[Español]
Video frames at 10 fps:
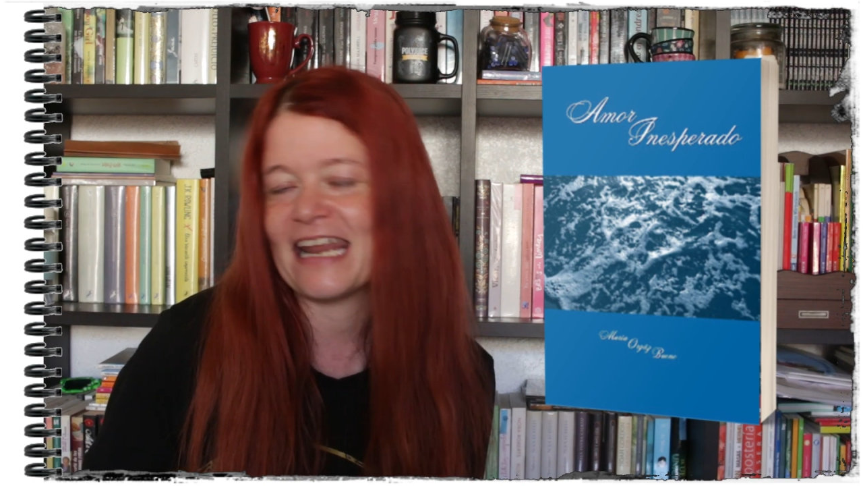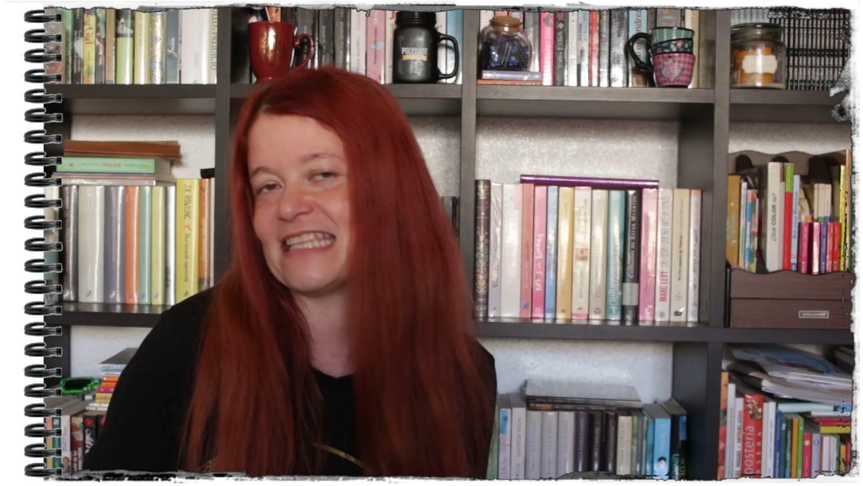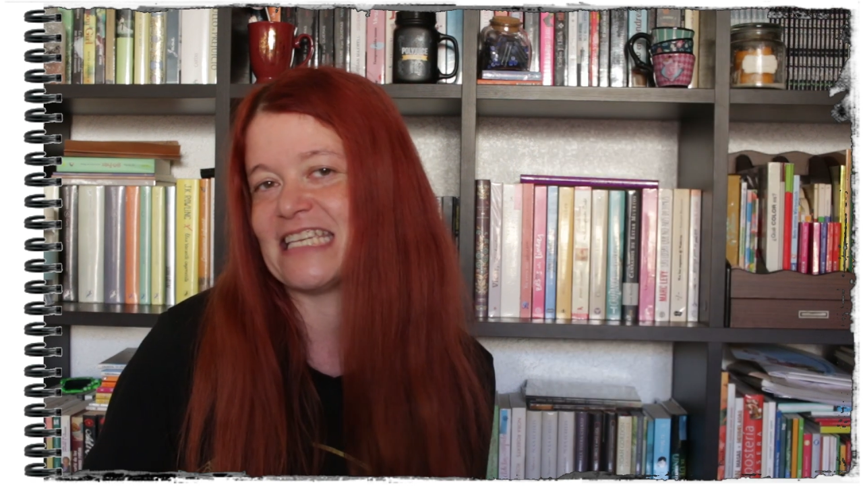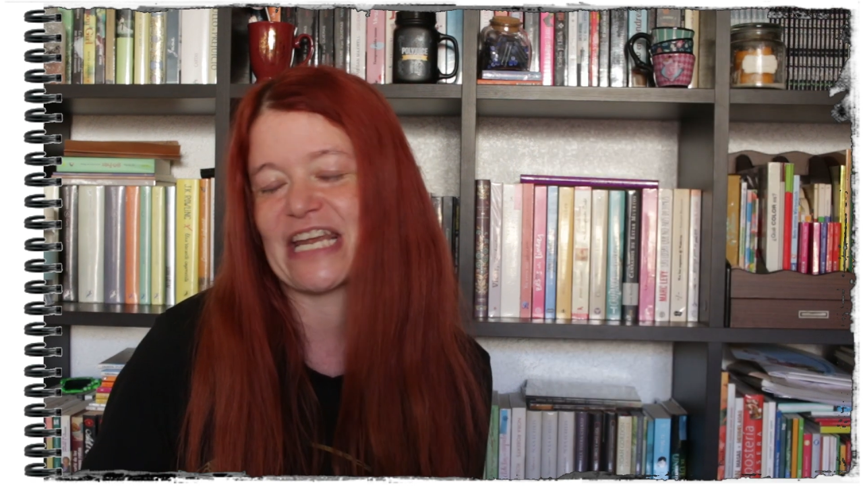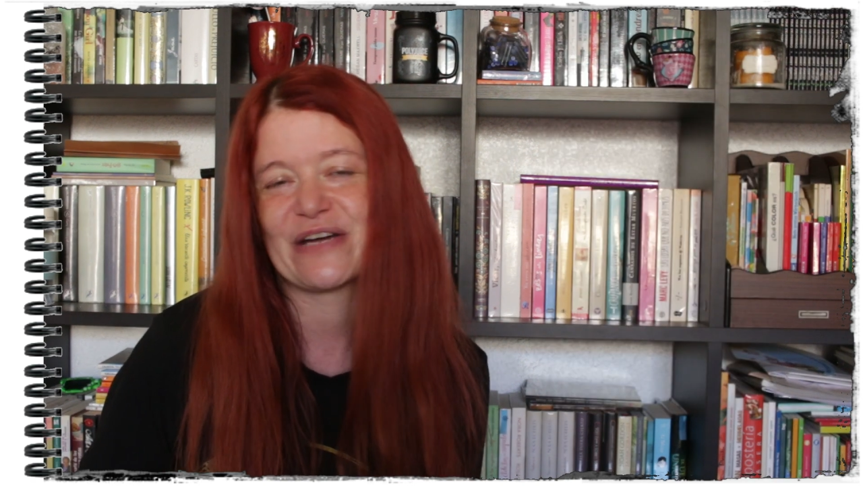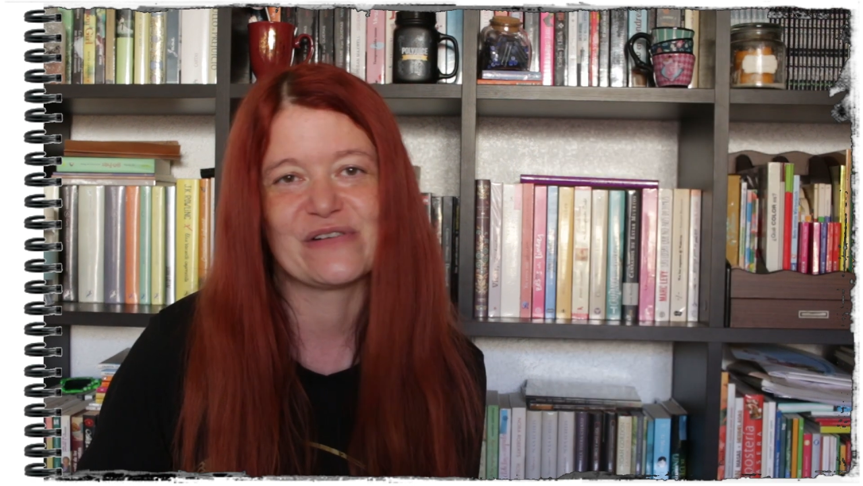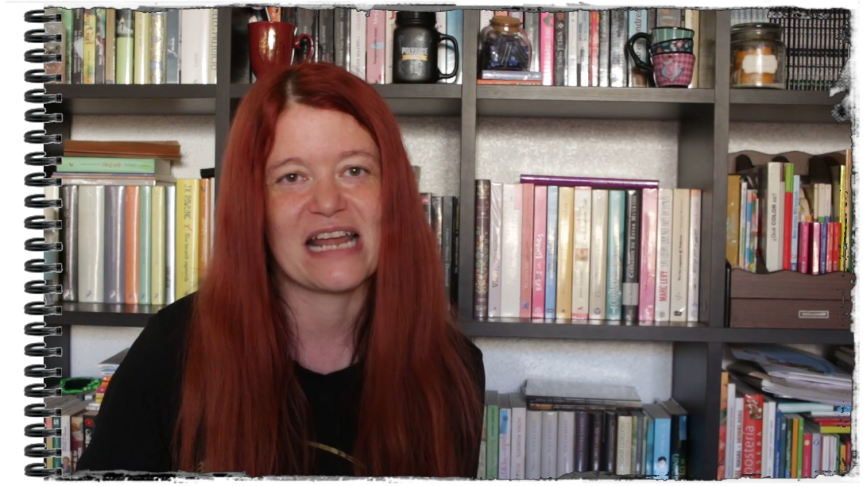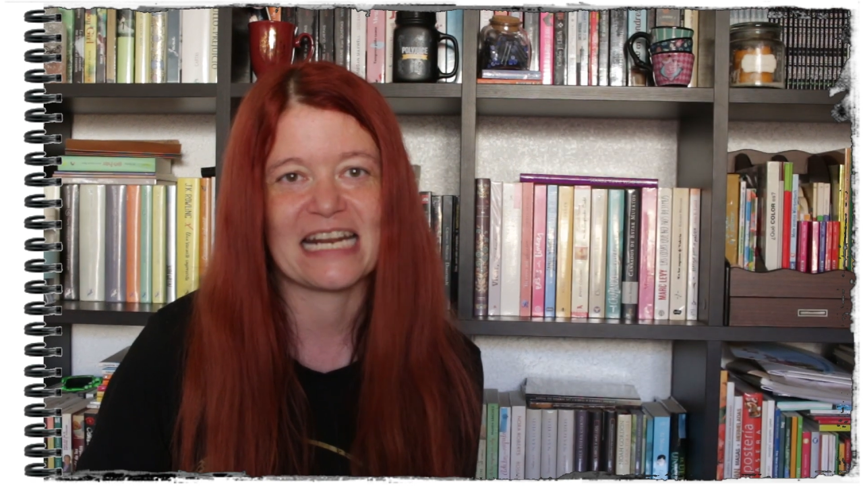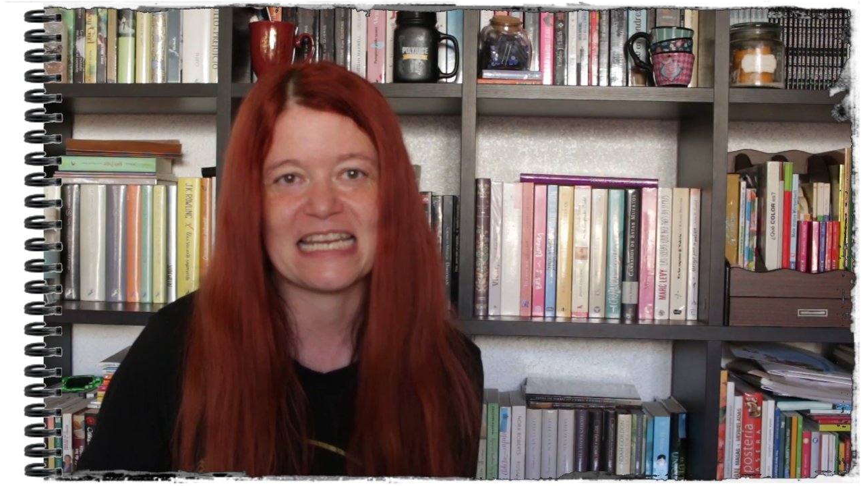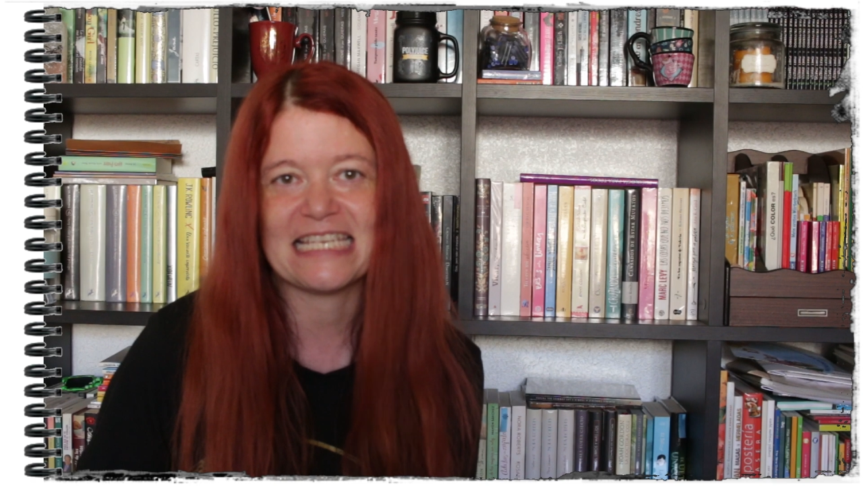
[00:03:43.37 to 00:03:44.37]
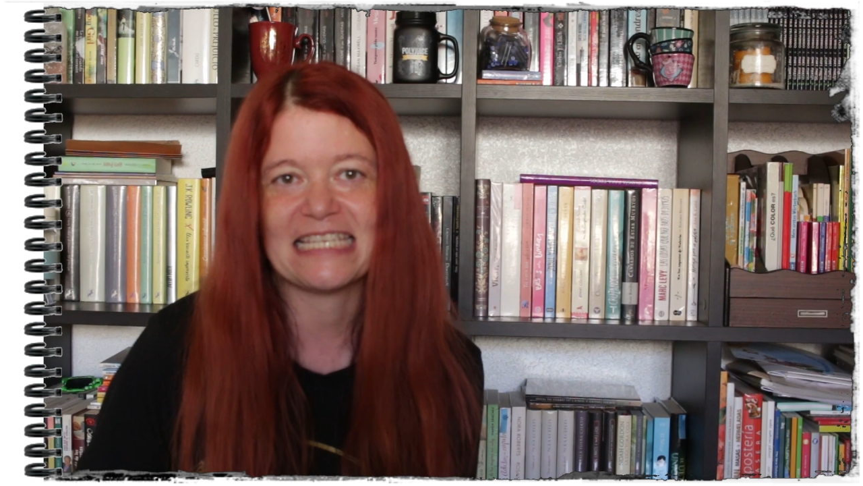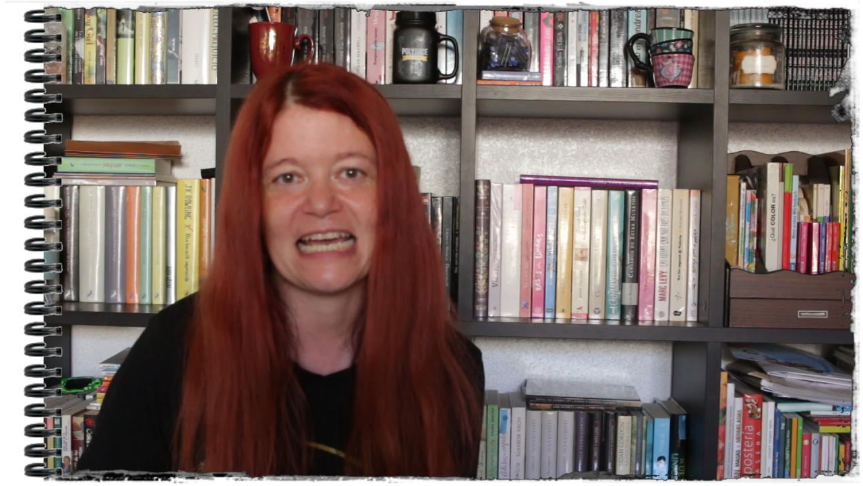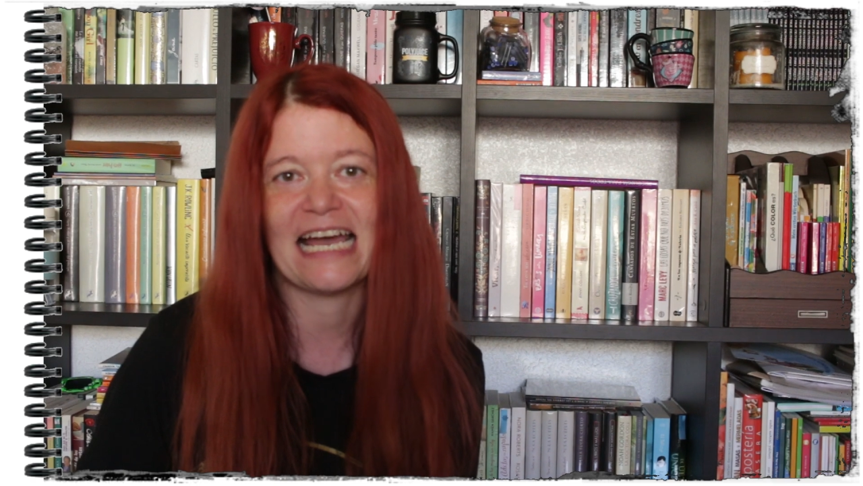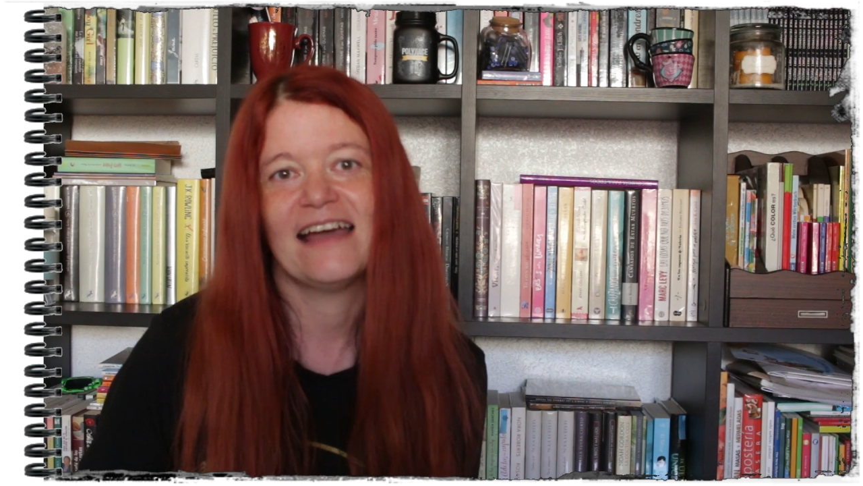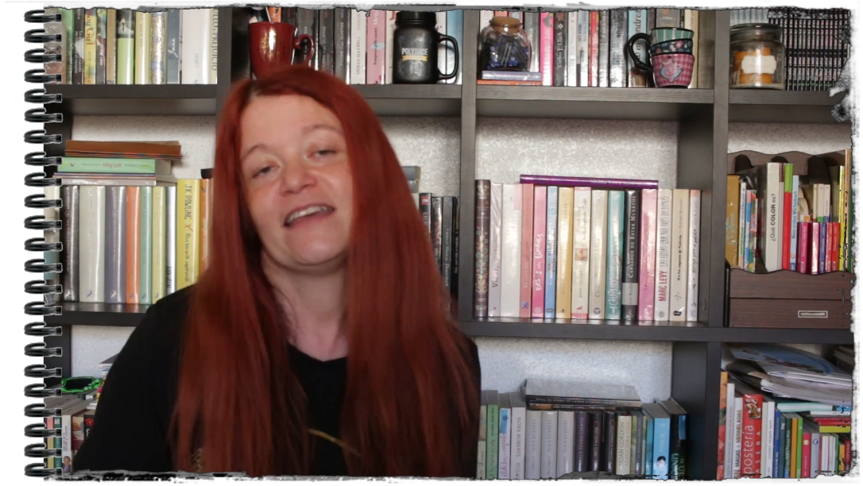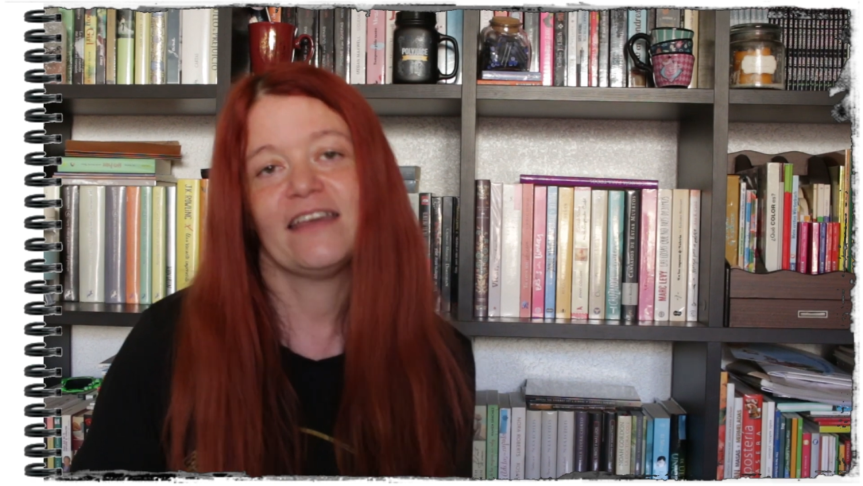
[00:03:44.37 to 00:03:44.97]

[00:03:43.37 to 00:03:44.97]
echar a una risa